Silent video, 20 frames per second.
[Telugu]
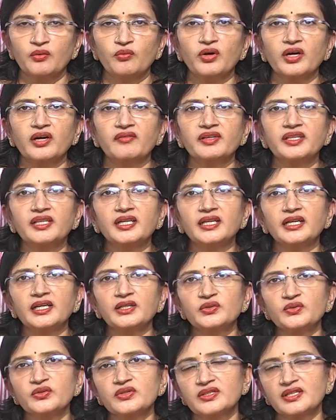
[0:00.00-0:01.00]
ఒక విధంగా
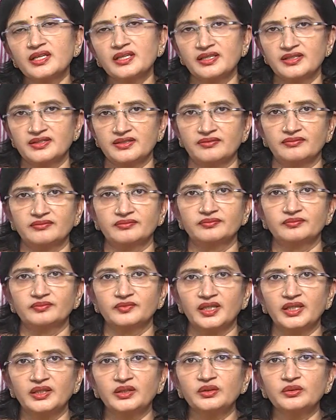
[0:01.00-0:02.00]
చూస్తే నిజం
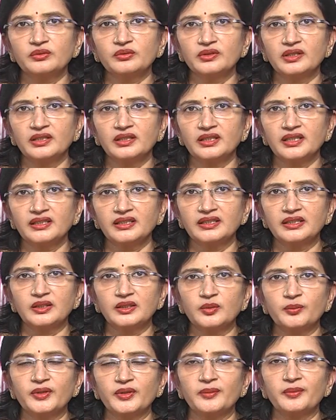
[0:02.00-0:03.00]
ఎందుకు అంటే
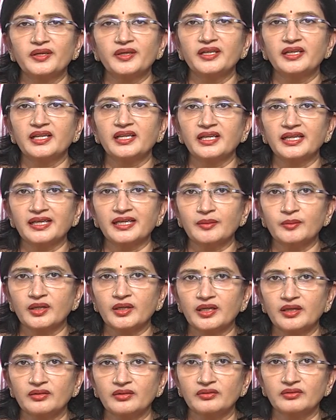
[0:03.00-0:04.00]
దీంట్లో పీపీడీ అనే
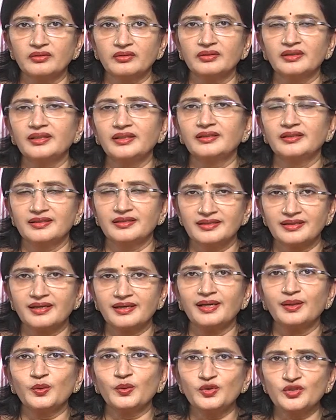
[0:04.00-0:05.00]
కెమికల్ ఉంటుంది ఇది
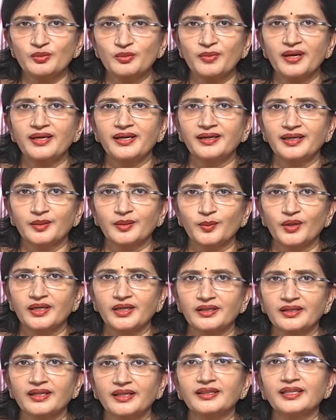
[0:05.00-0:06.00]
నిజంగానే కొంచెం
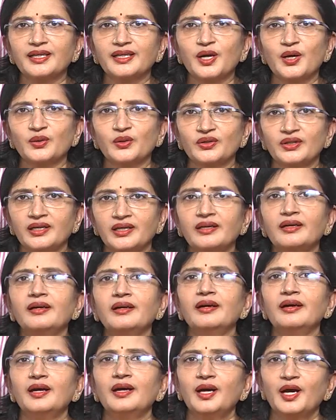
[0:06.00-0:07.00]
భయంకరమైనది అంతేకాకుండా
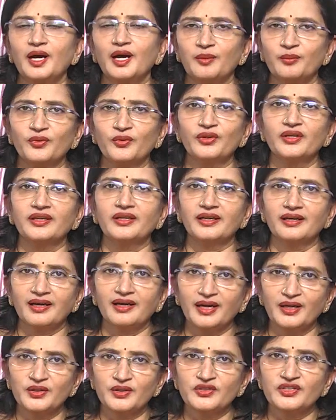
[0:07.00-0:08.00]
అమ్మోనియా
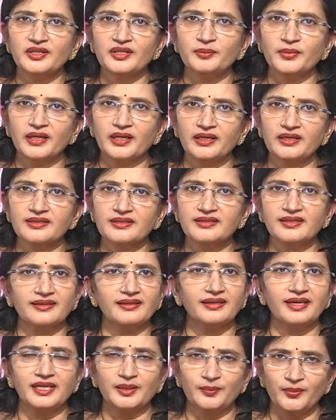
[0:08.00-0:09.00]
హైడ్రోజన్ పెరాక్సైడ్
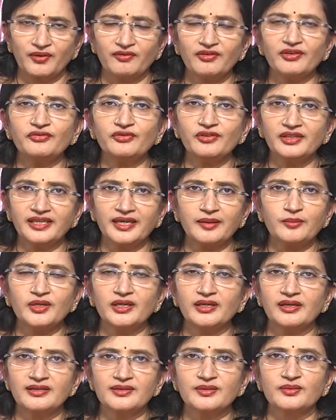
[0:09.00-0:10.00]
ఇలాంటి పవర్ఫుల్
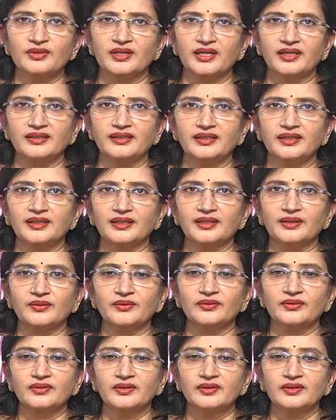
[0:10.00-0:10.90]
కెమికల్స్ ఉన్నాయి దీంట్లో